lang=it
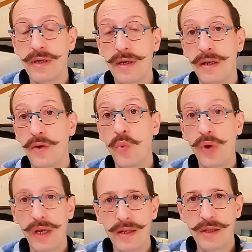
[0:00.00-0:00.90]
il
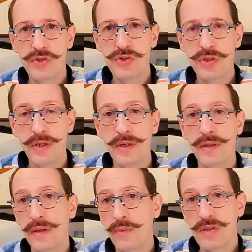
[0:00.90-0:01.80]

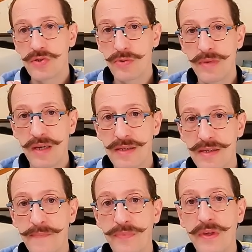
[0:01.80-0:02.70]
15 di questo
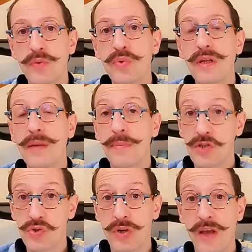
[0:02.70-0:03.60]
mese e tutte le
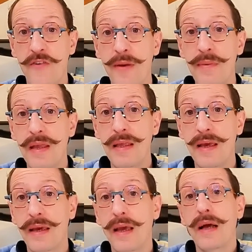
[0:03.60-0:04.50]
persone e
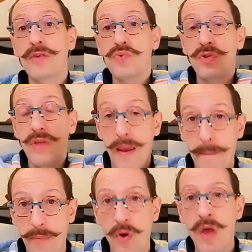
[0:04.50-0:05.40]
famiglie che a suo
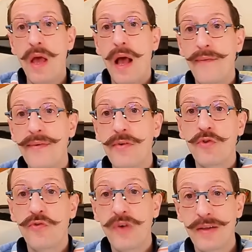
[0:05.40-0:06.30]
tempo
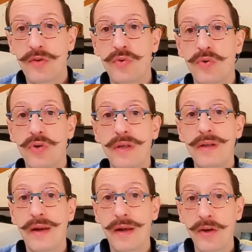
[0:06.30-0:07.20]
avevano fatto
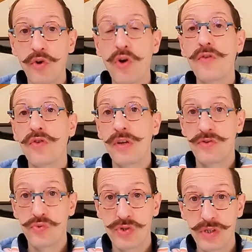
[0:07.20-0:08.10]
il rinnovo del
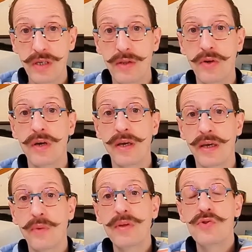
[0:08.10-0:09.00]
sussidio e
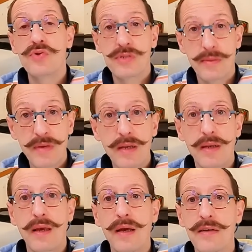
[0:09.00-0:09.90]
che quindi
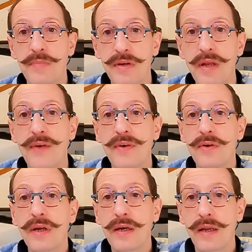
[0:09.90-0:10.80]
giustamente
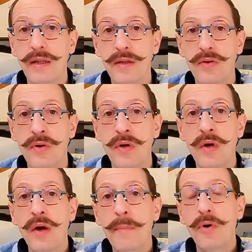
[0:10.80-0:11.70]
aspettavano l'accredito,
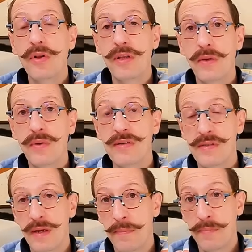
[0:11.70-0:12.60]
molte di
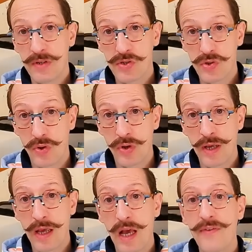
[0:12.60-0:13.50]
queste
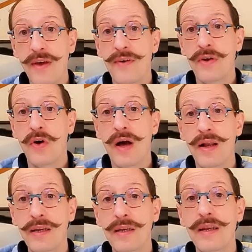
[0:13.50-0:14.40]
persone avevano
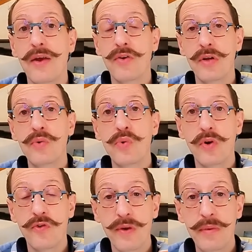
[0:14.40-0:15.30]
all'interno del
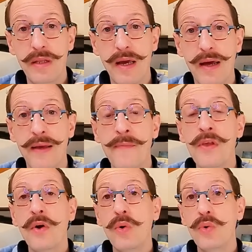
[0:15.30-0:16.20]
nucleo familiare
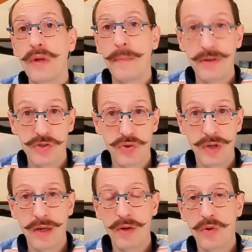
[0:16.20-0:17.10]
una
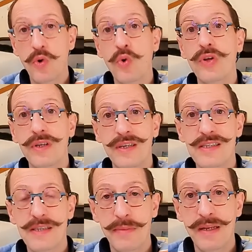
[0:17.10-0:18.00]
persona con
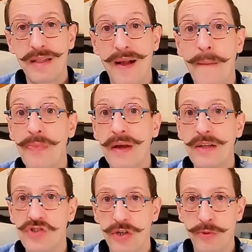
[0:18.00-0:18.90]
disabilità
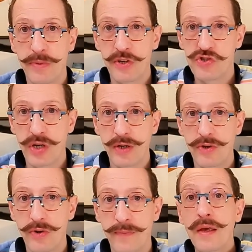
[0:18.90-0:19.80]
al 100%.